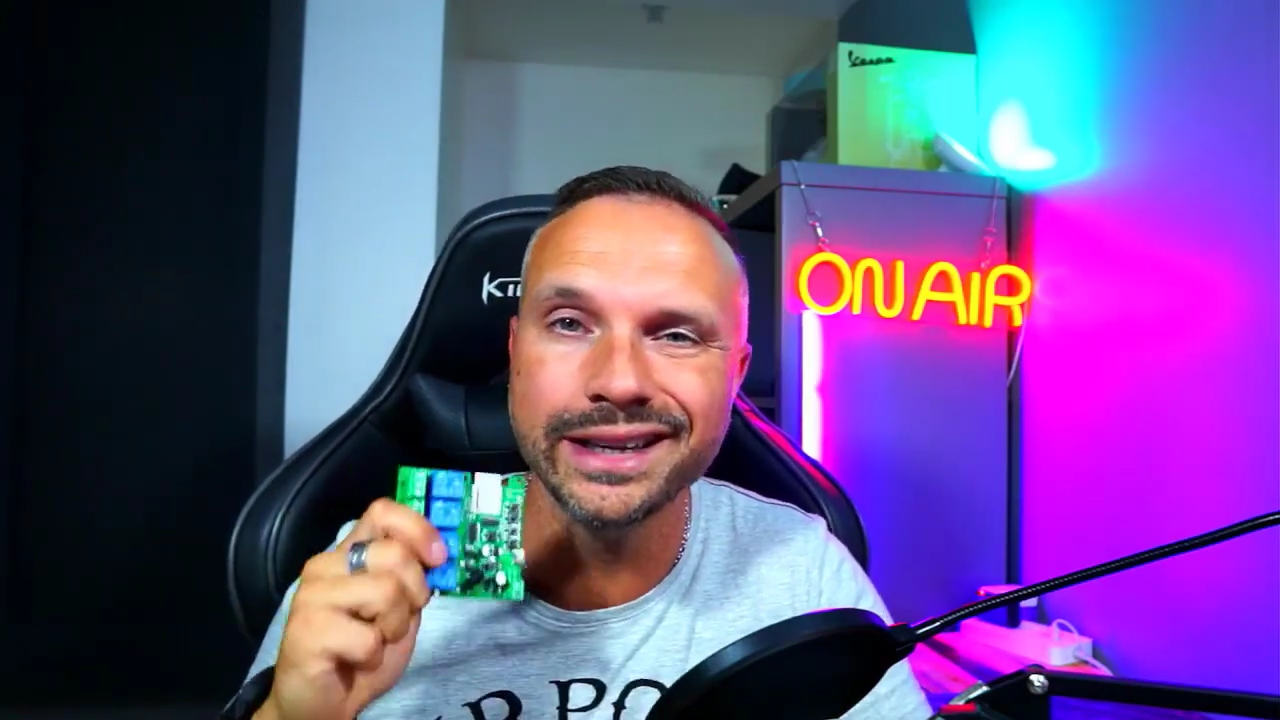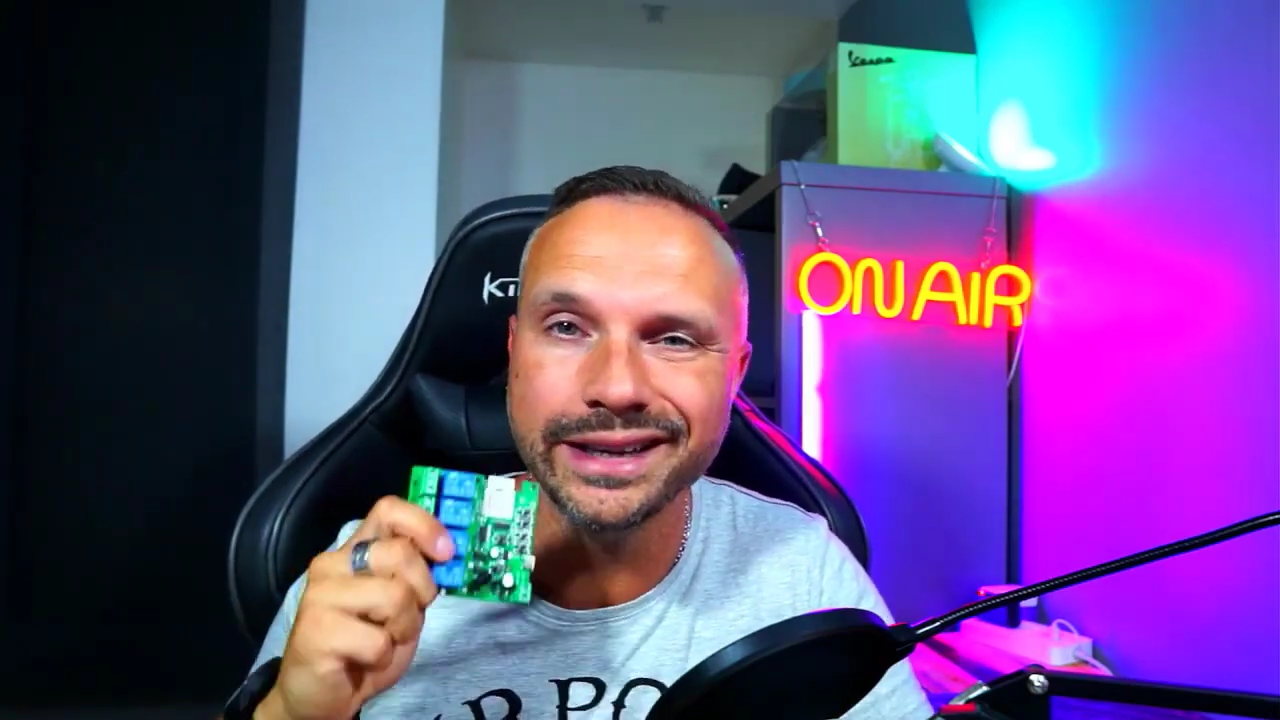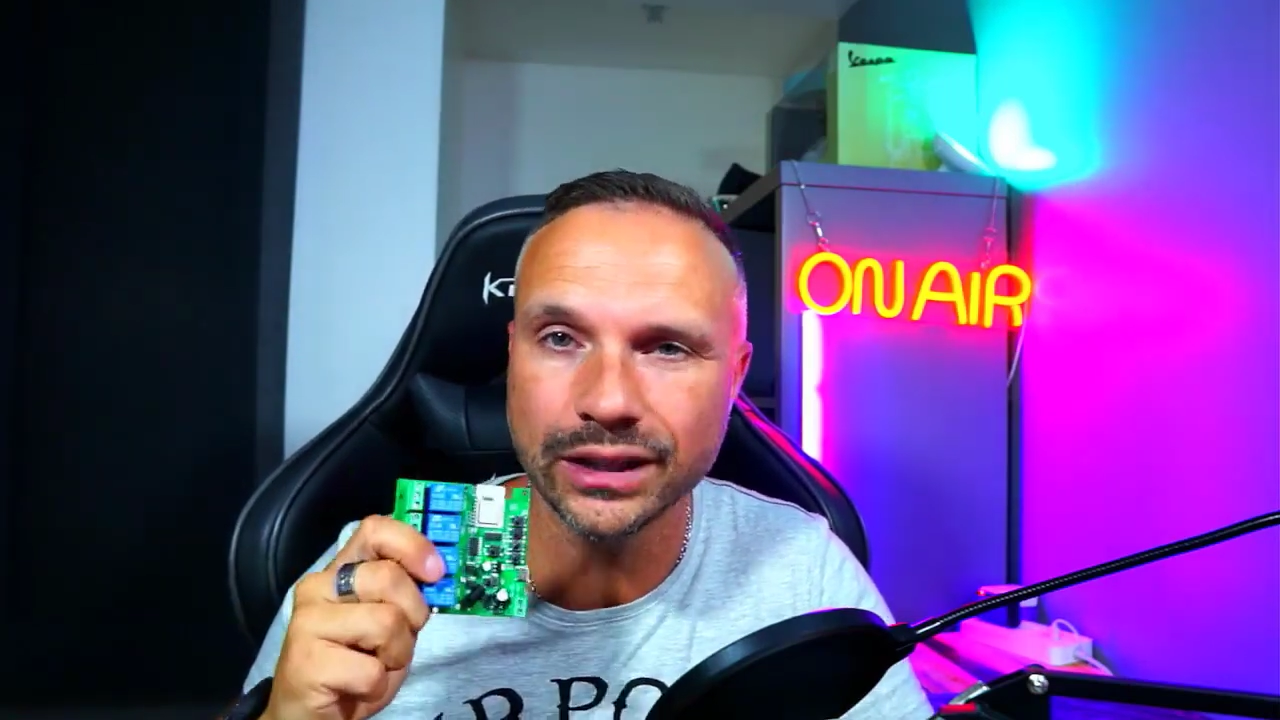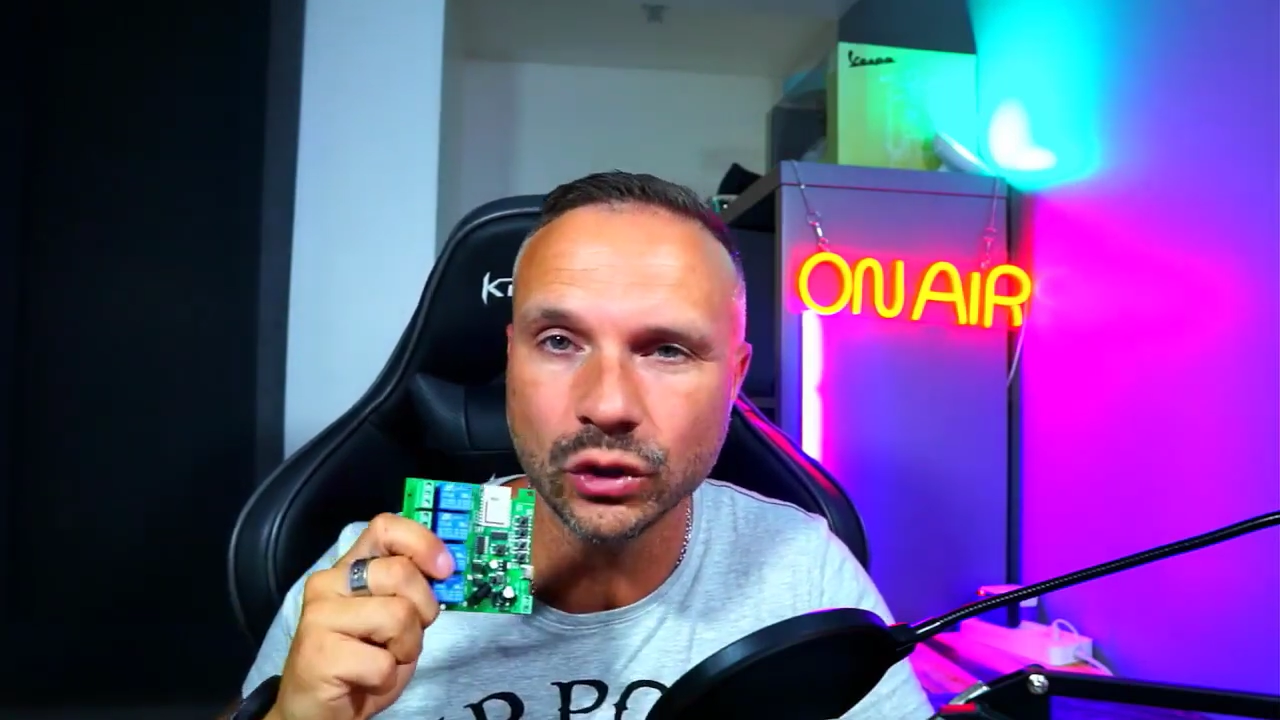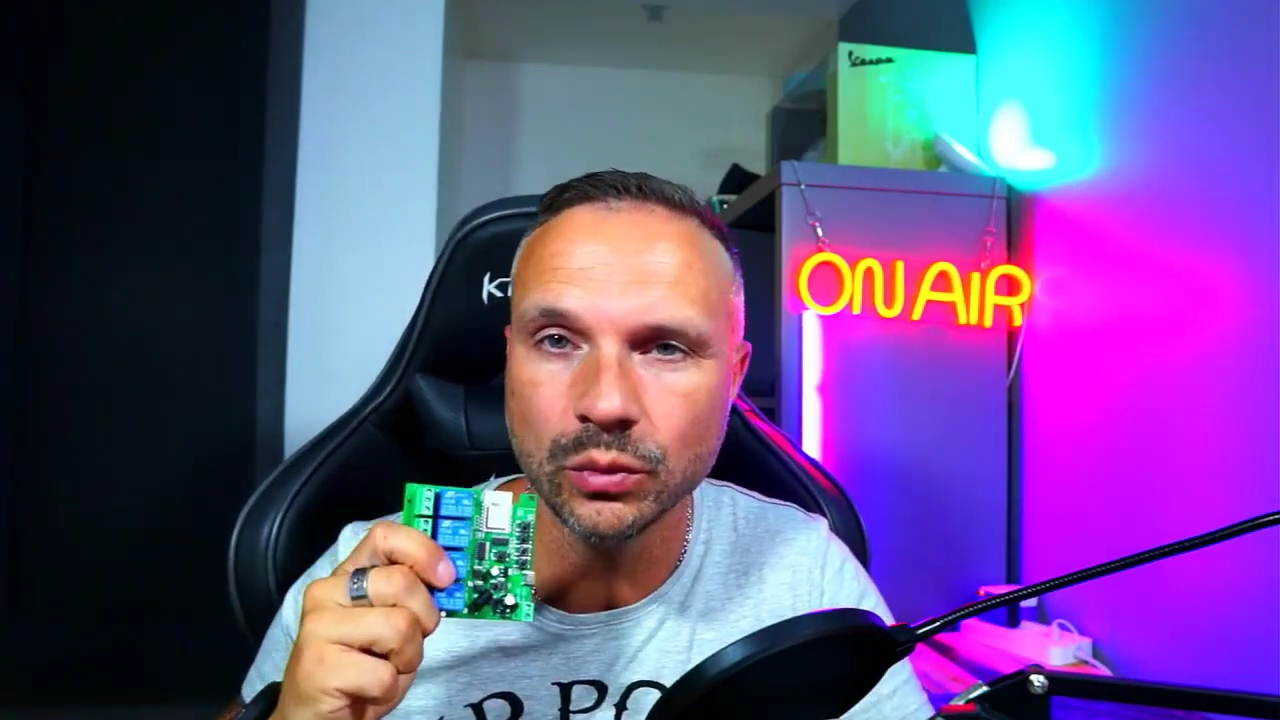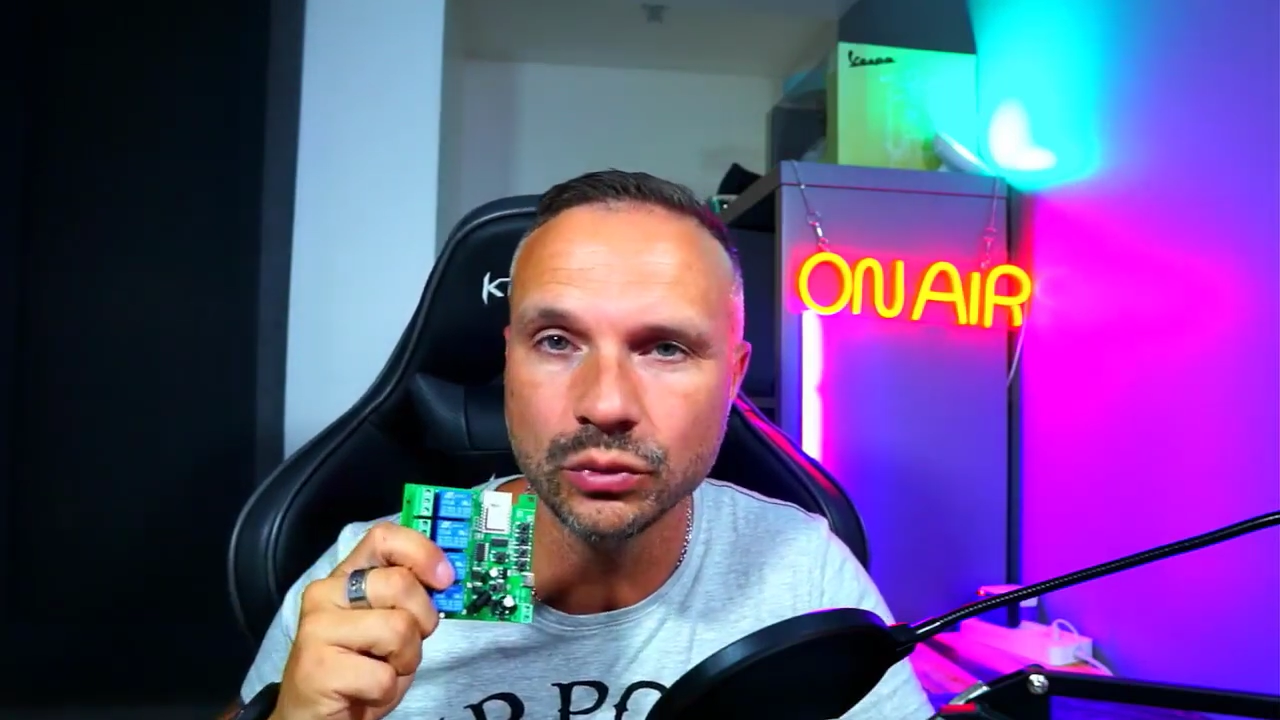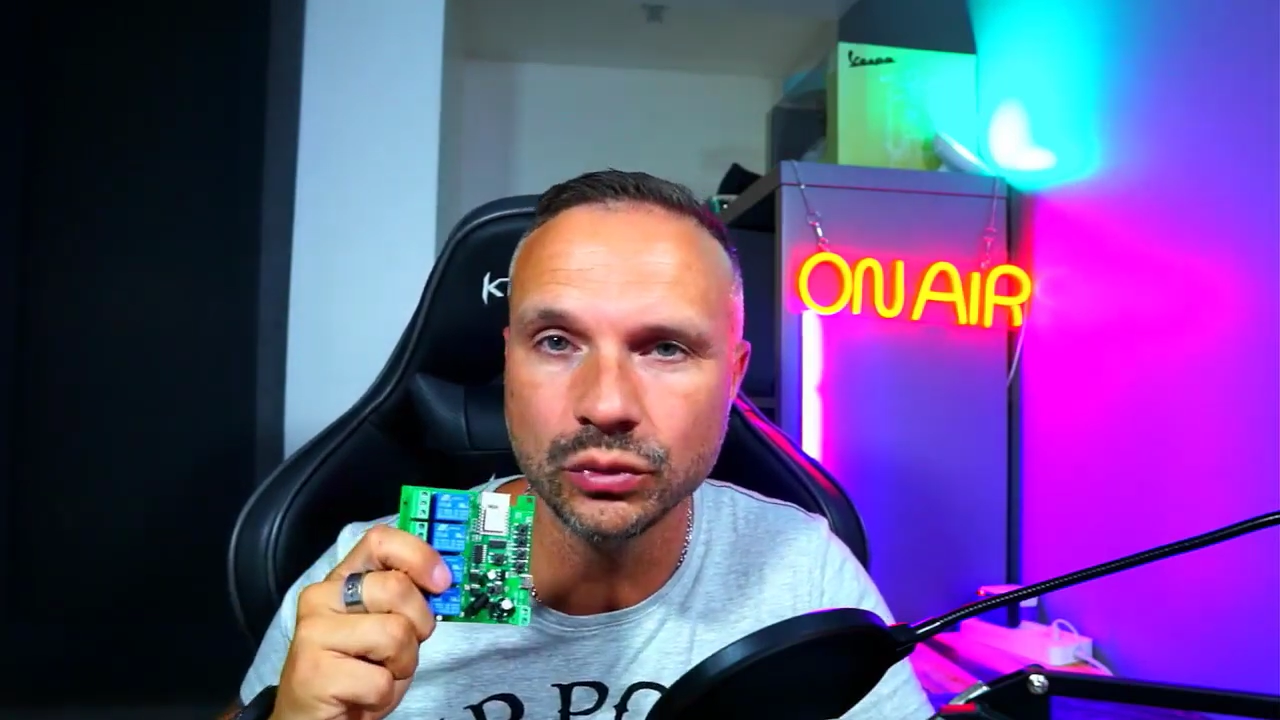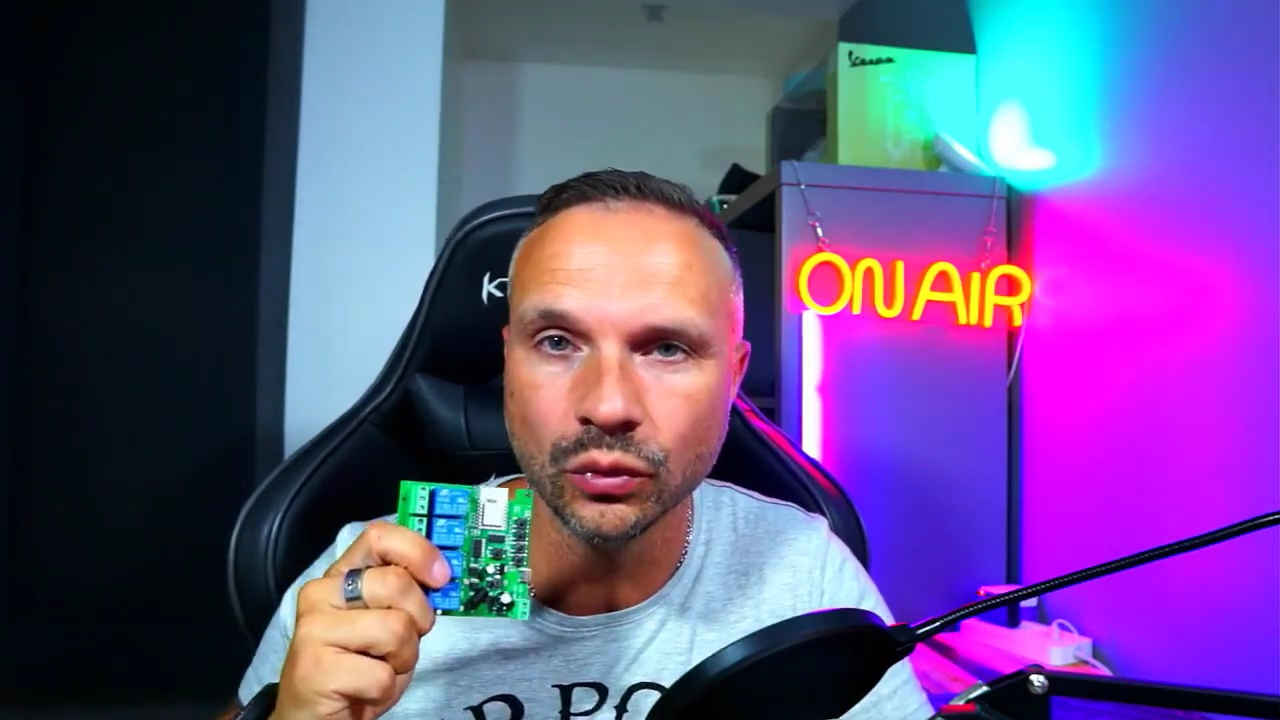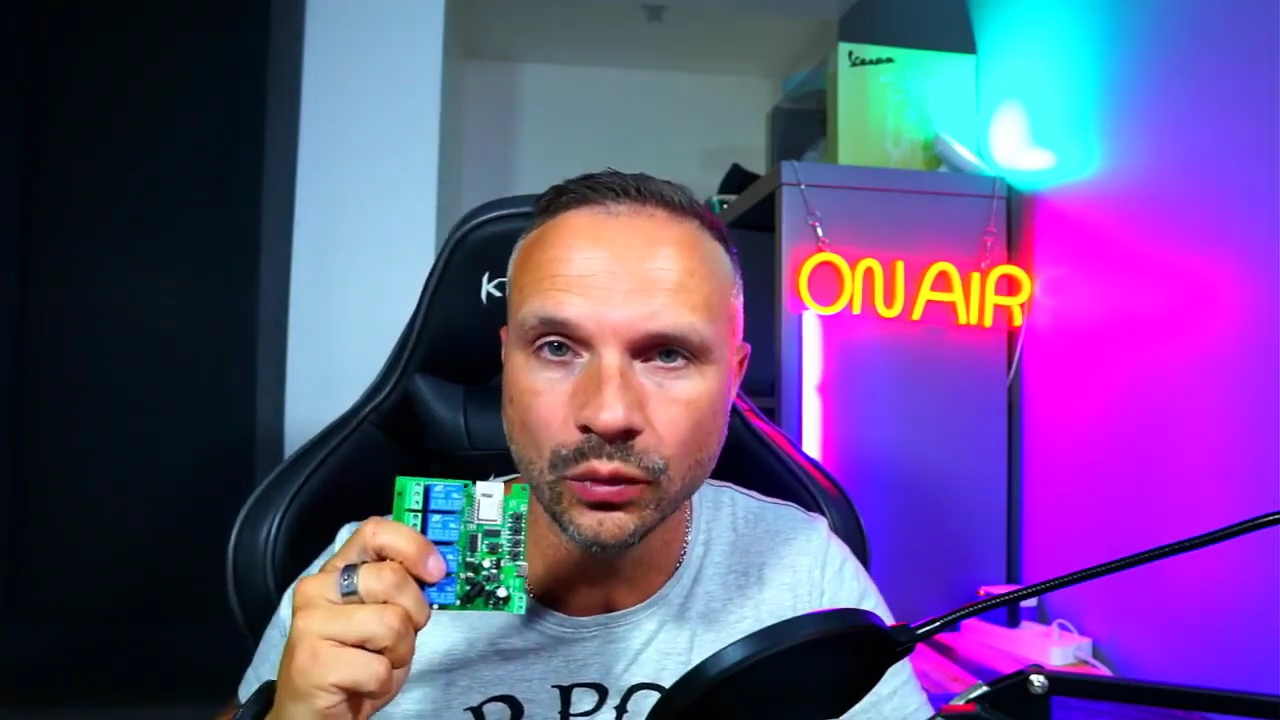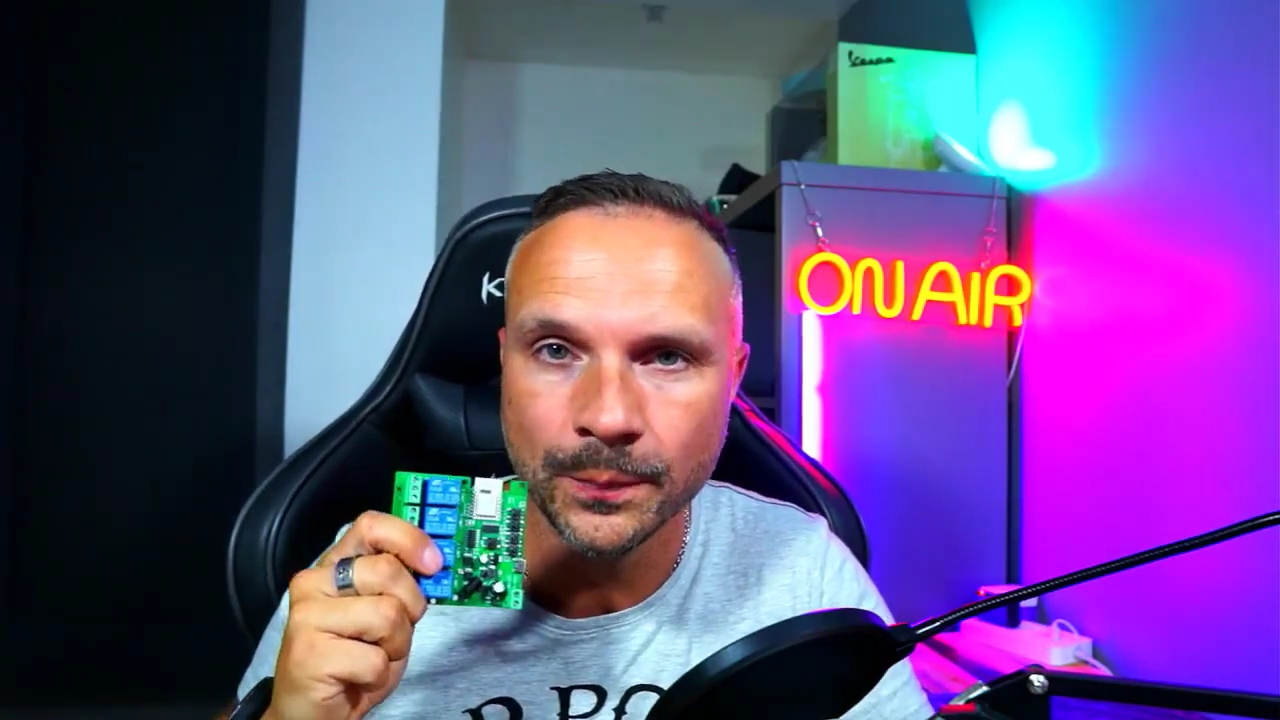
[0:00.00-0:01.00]
quatre
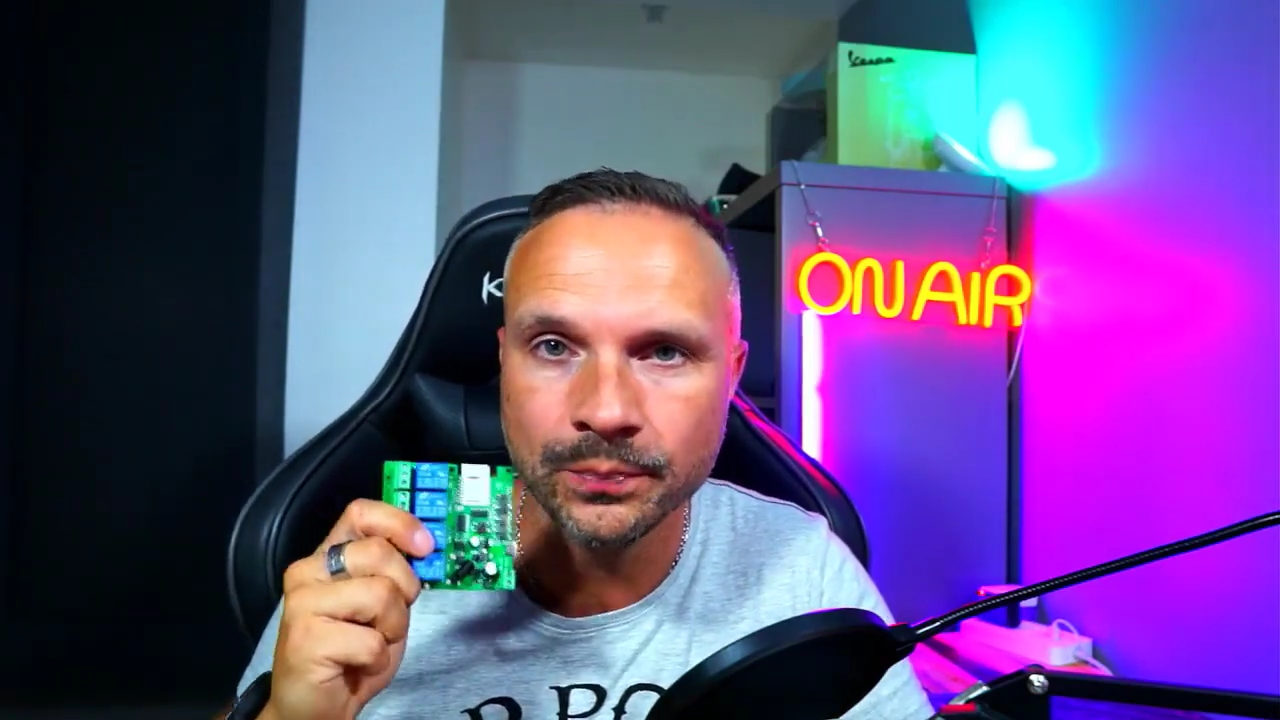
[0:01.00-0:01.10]
boutons